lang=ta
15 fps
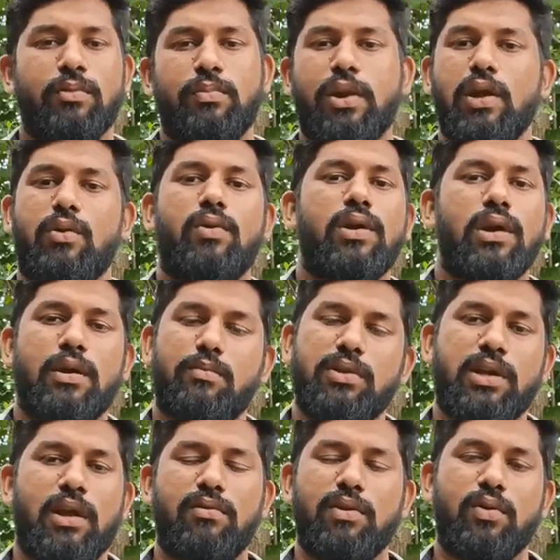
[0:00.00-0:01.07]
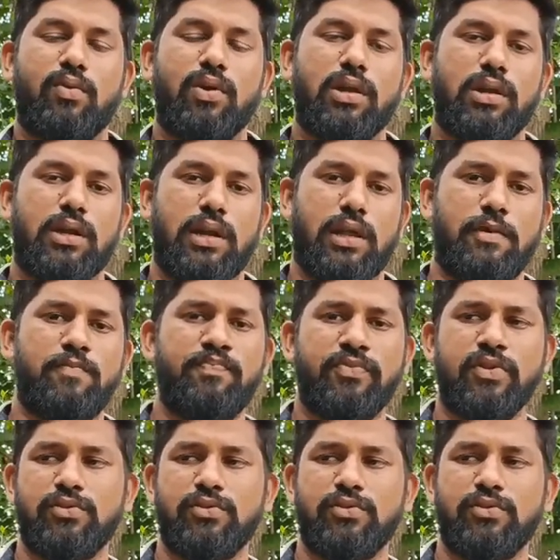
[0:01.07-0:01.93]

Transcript: இருக்கிற பெரிய கோழிகளுக்கு நம்ம கேழ்வரகு கொடுக்குறது கிடையாது